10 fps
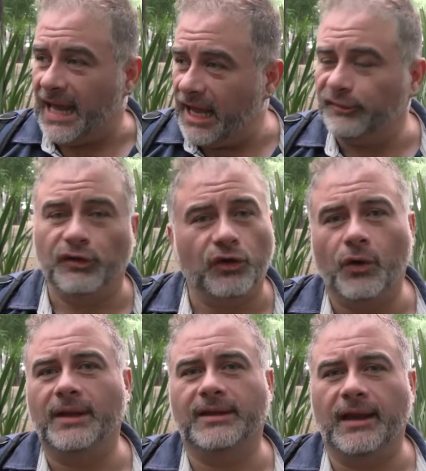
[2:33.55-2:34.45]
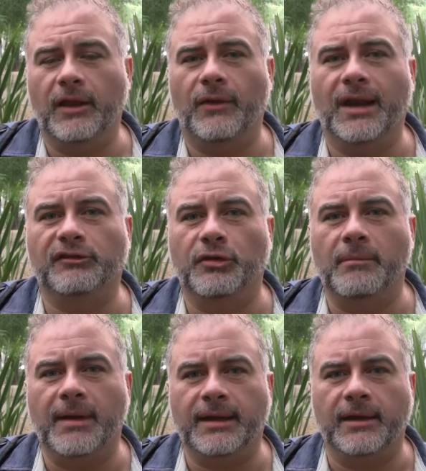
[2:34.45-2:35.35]
Eso no lo han tenido en la Ciudad
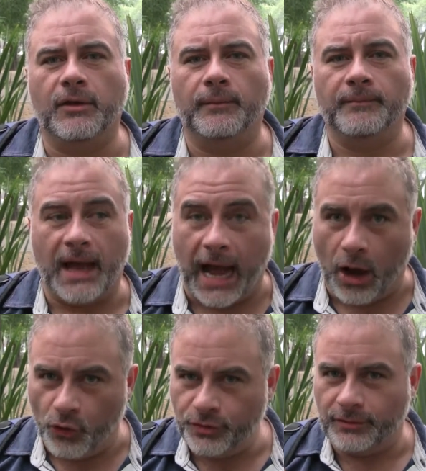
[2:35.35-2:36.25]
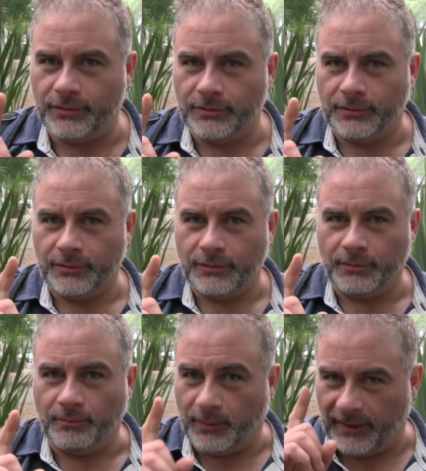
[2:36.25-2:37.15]
de México, aún
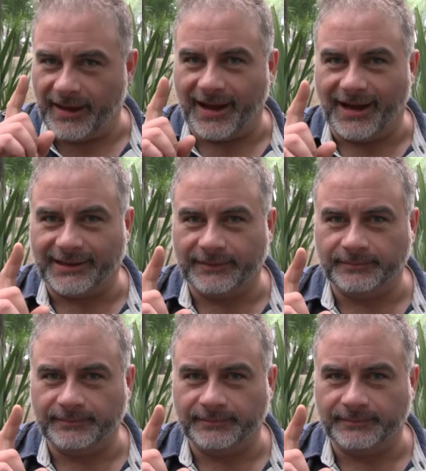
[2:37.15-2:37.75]
puede llegar.